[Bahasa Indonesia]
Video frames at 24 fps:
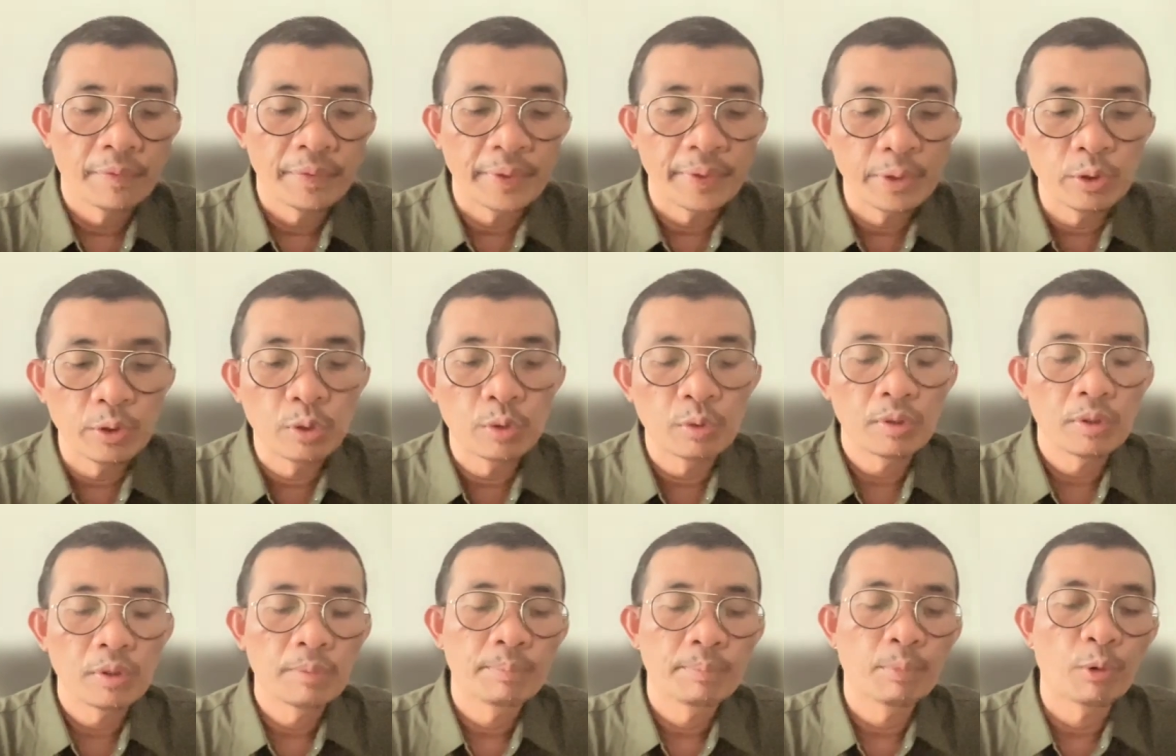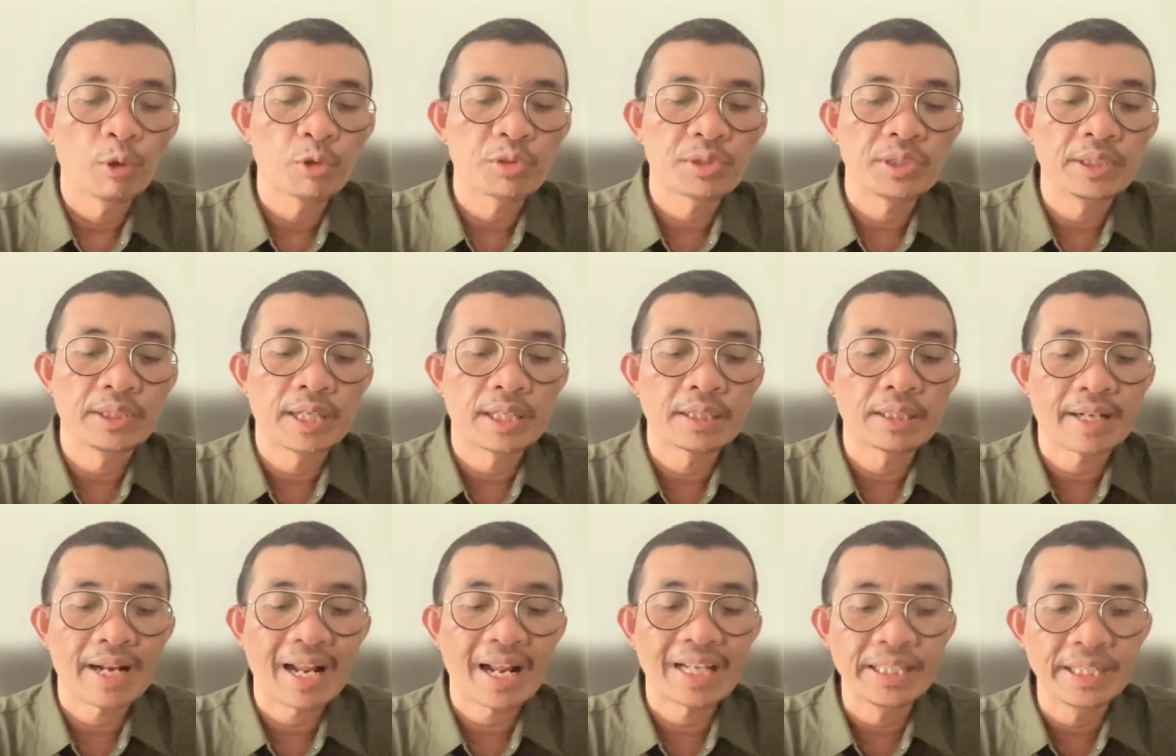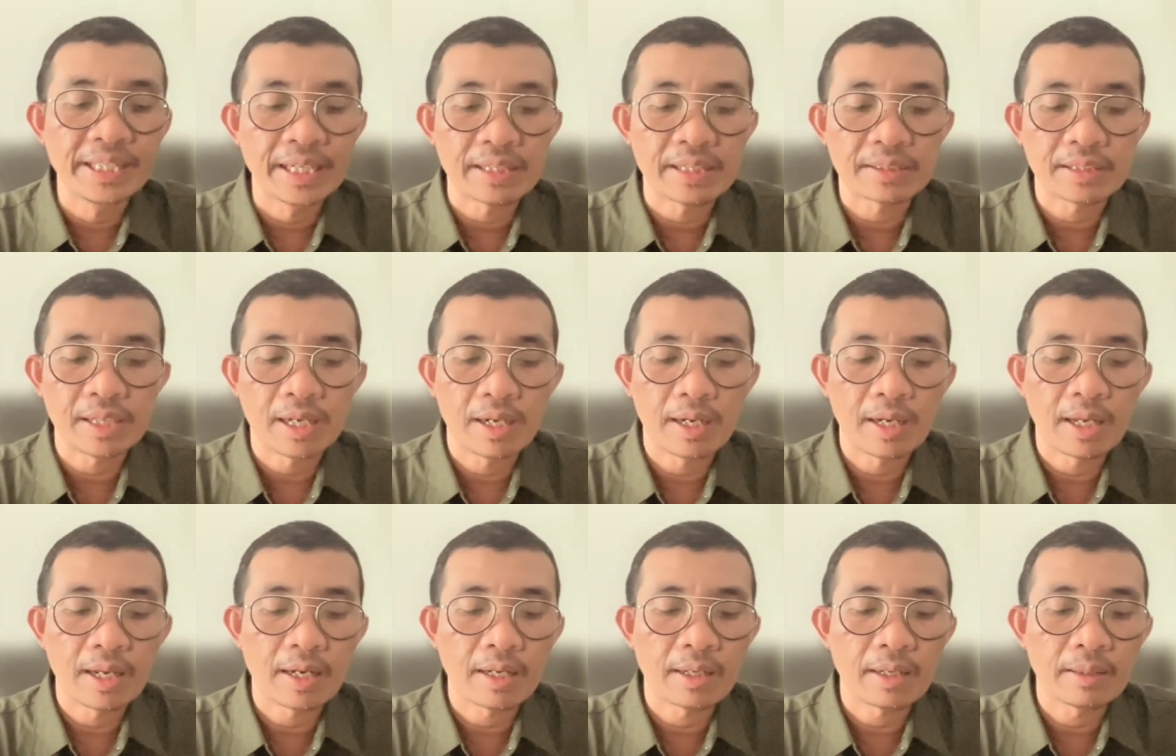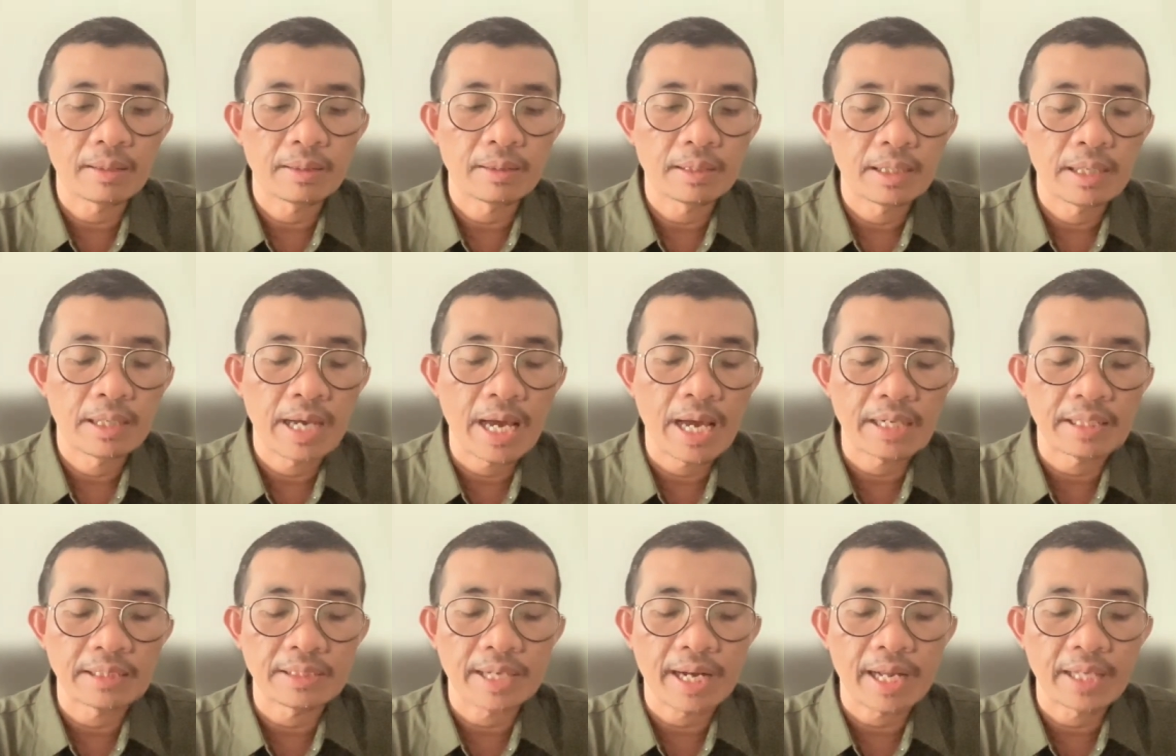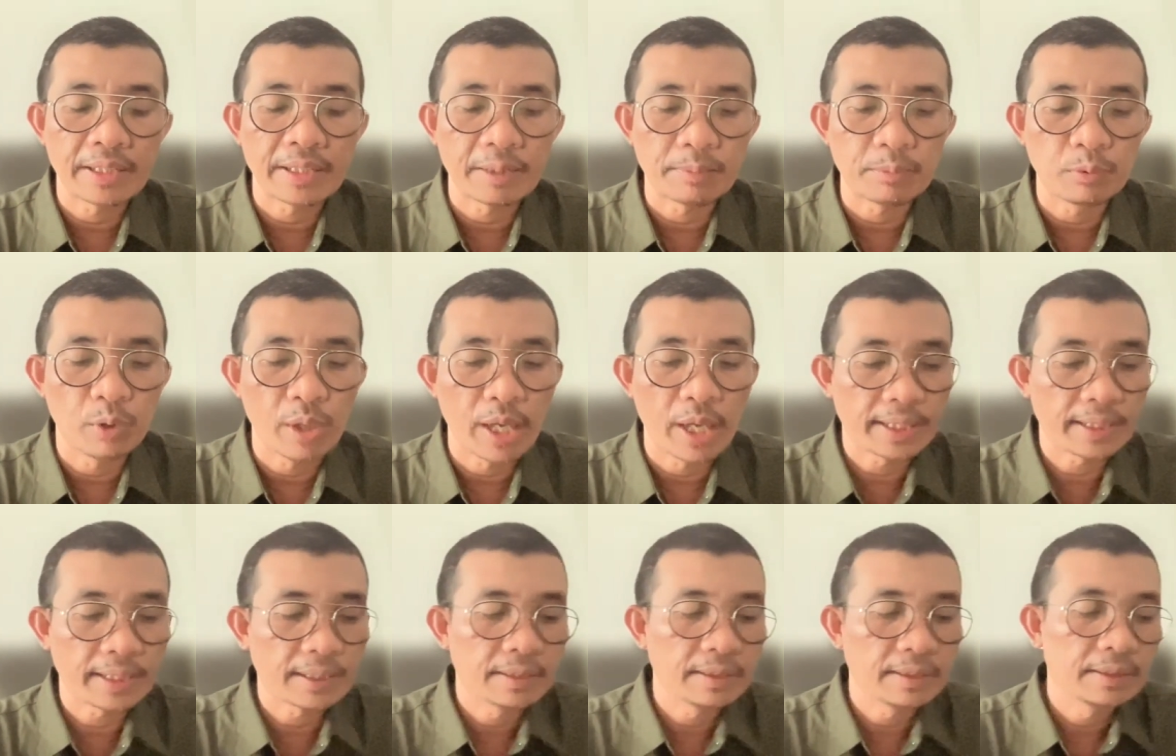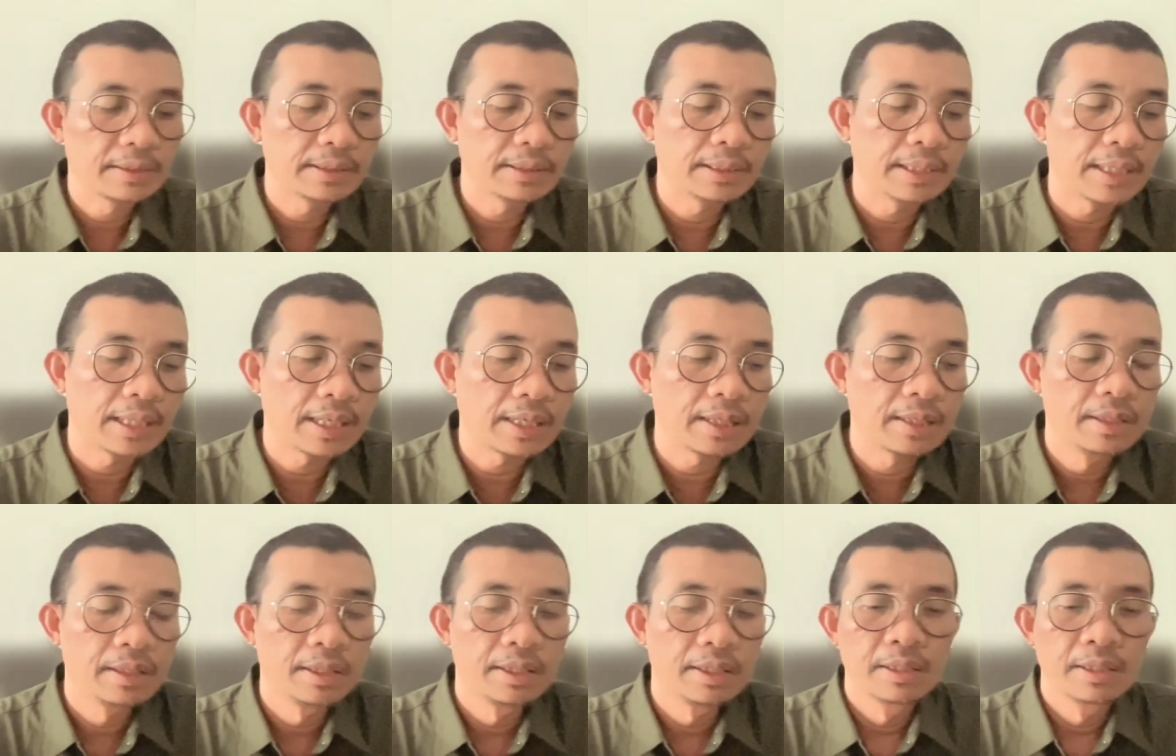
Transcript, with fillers: view postingan terakhir tanggal hari terakhir bulan, ya.